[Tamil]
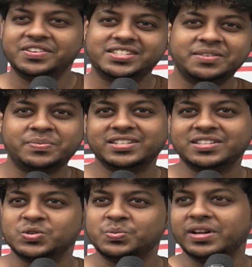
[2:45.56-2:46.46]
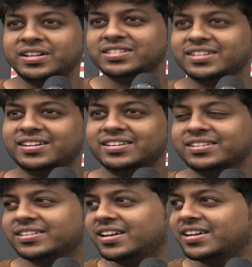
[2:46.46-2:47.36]
விஜய் பிரசன்ட் சூப்பராக இருந்துச்சுன்னா
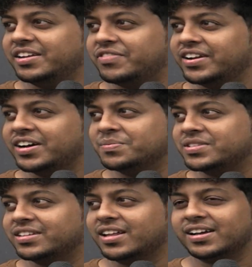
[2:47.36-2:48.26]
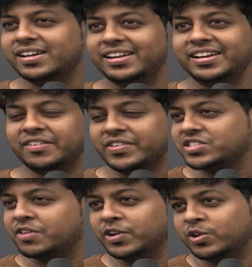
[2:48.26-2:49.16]
நல்லா டிஃப்ரெண்ட்டாக காமிச்சிருந்தாங்க என்ன
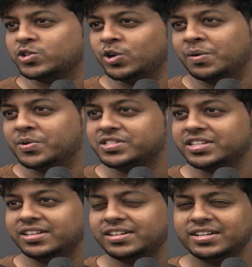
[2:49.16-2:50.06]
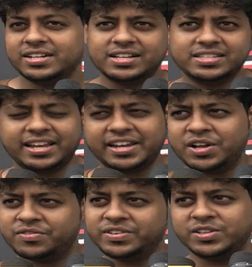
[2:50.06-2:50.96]
ஃபர்ஸ்ட் ஆஃப் கொஞ்சம் ஸ்லோவாக போச்சு
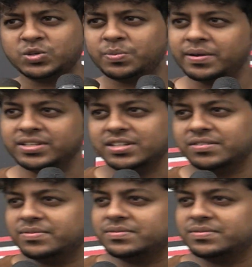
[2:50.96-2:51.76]
செகண்ட் ஆஃப் வந்து சூப்பராக இருந்துச்சு